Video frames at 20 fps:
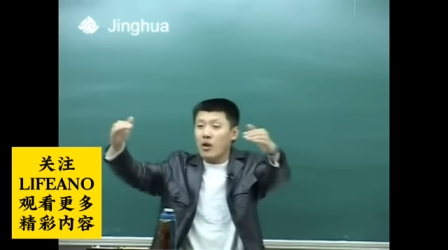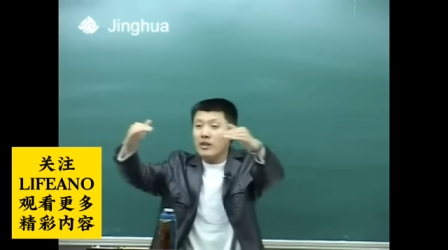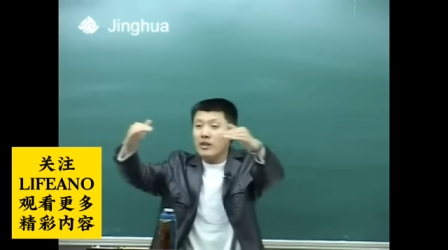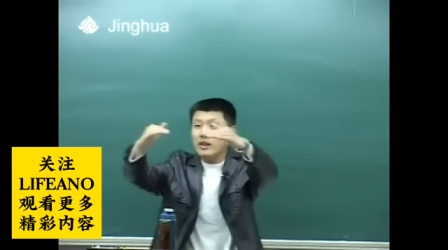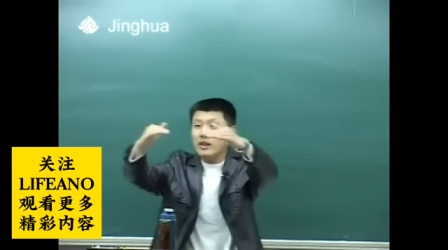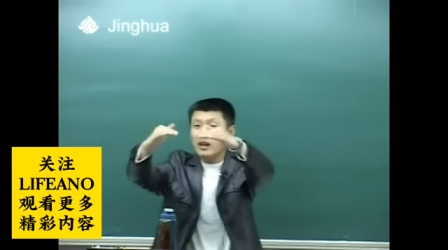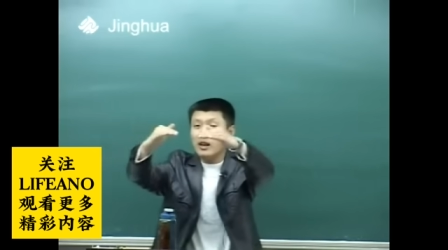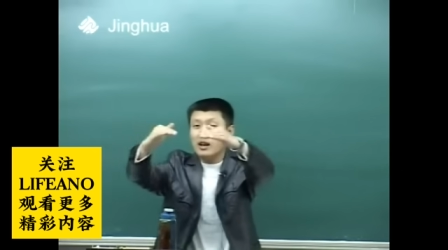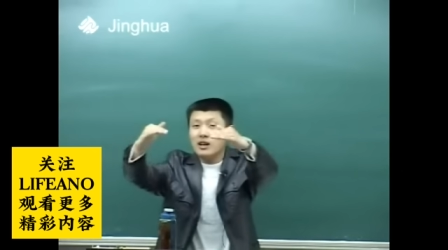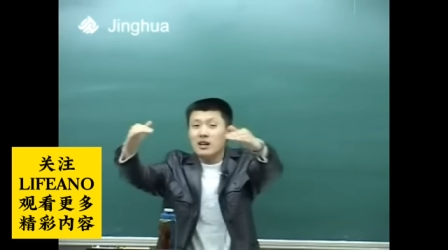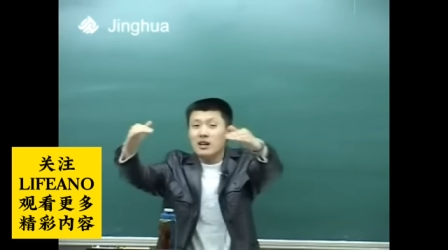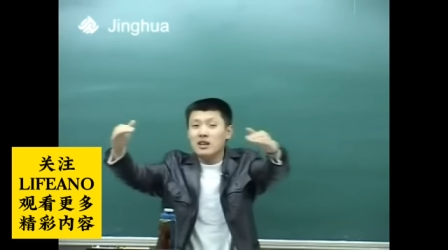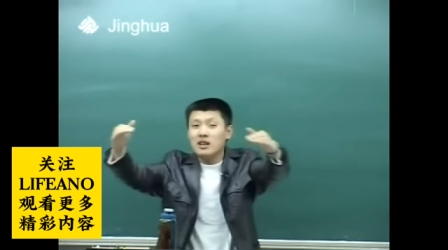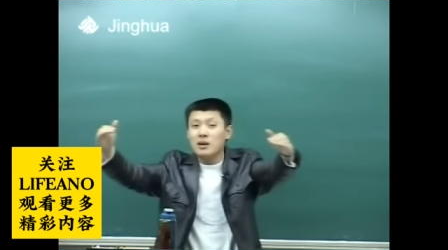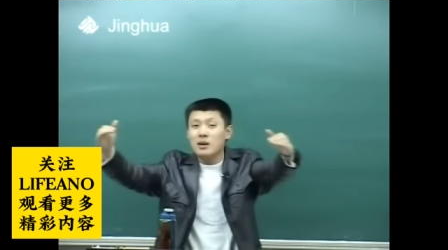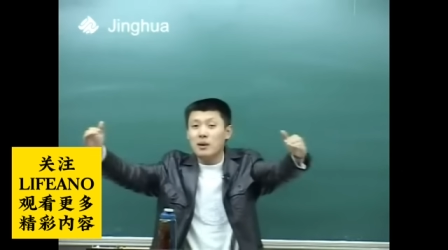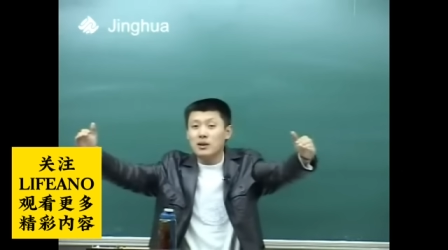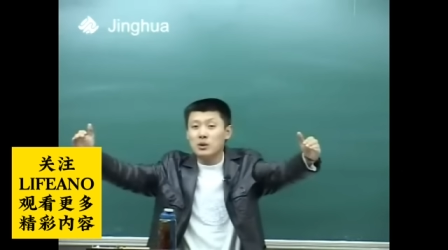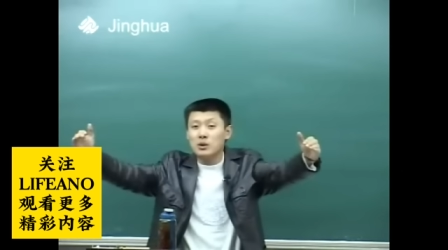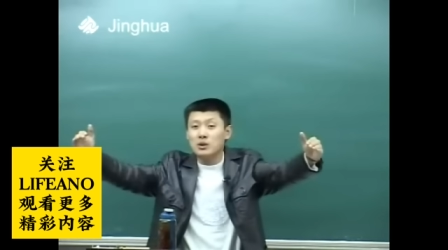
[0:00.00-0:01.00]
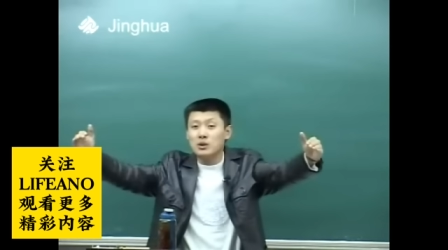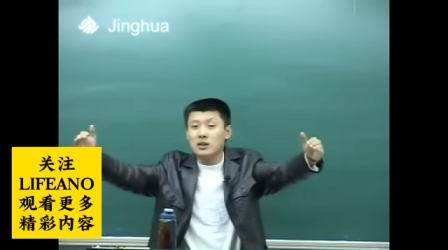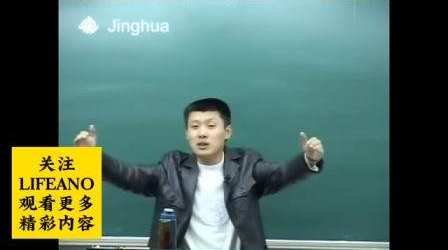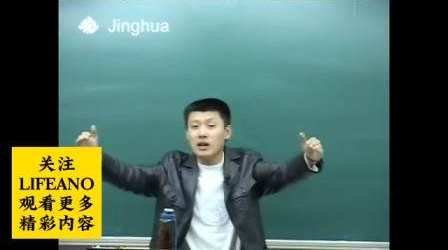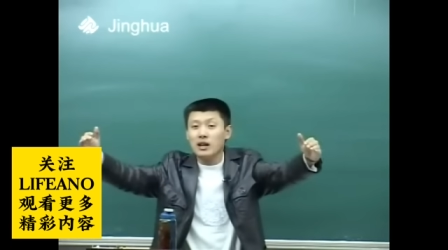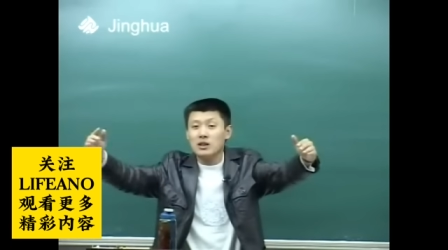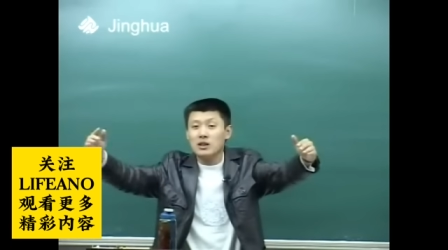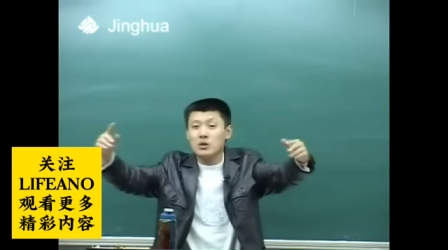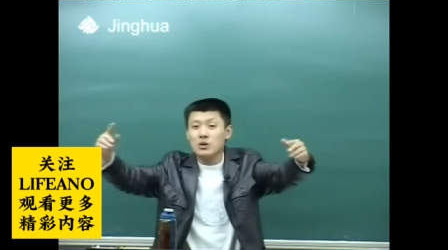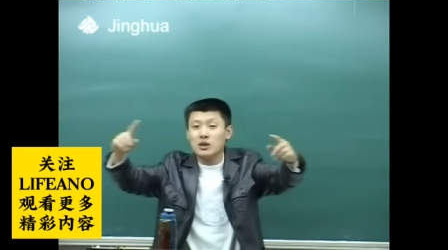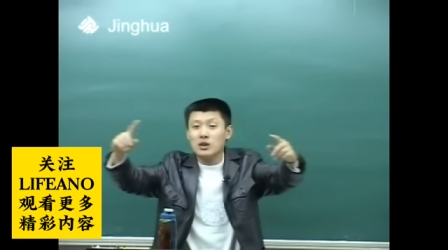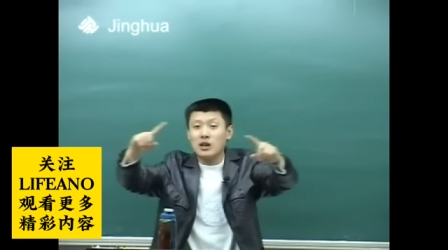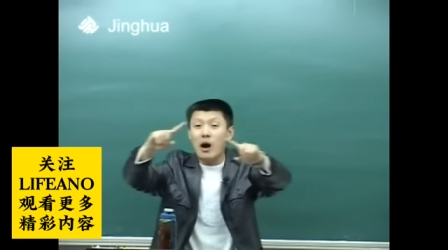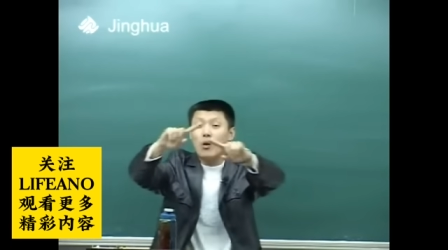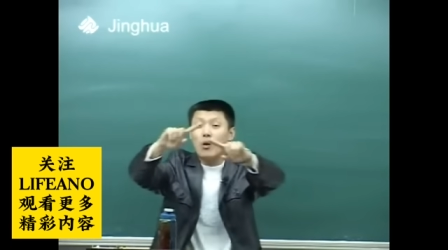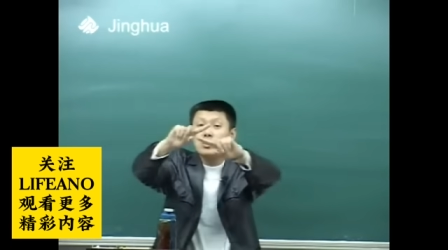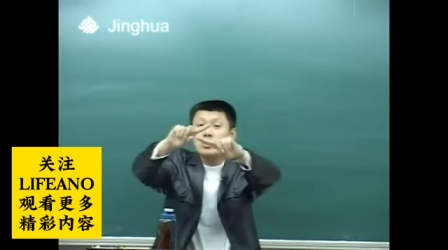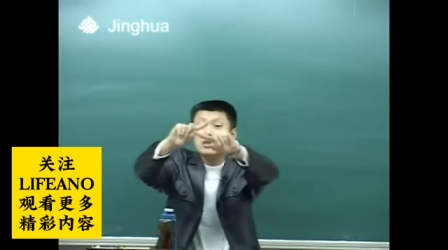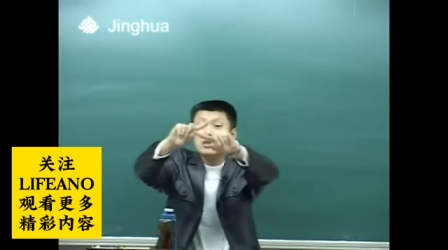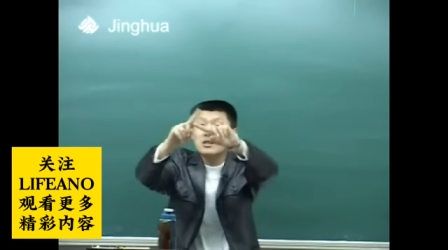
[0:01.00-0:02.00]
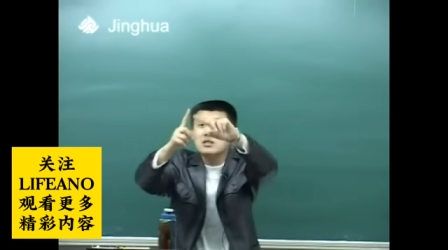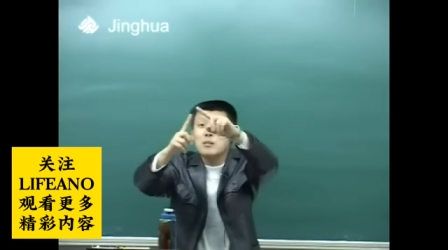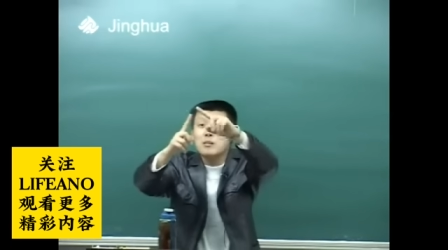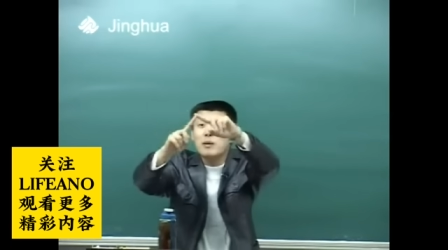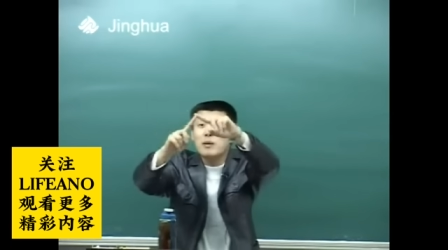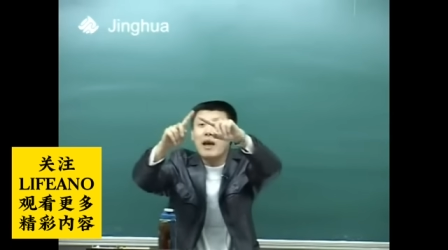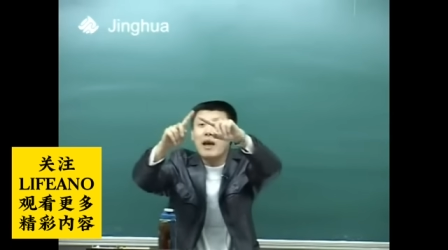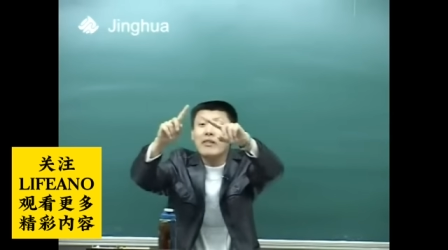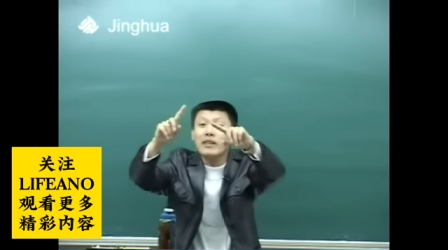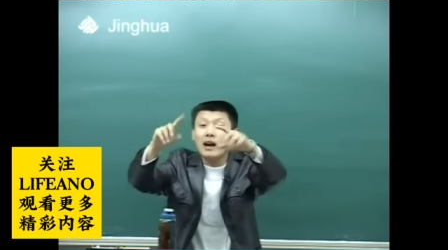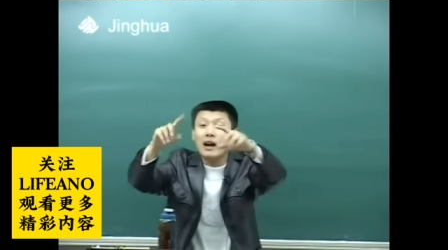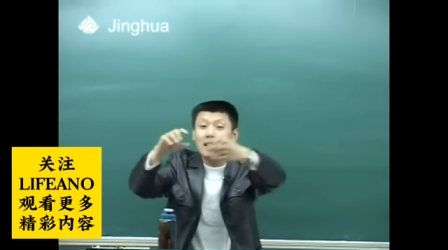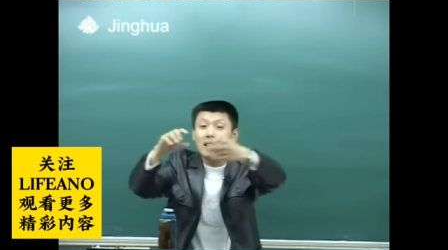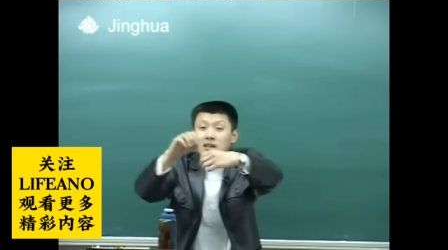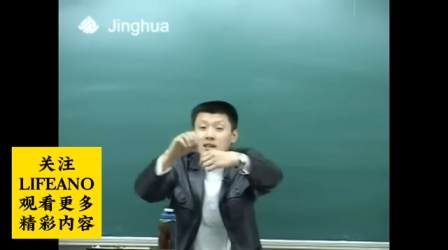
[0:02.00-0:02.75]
园的那个篱笆都是那个，就那桃枝子编的，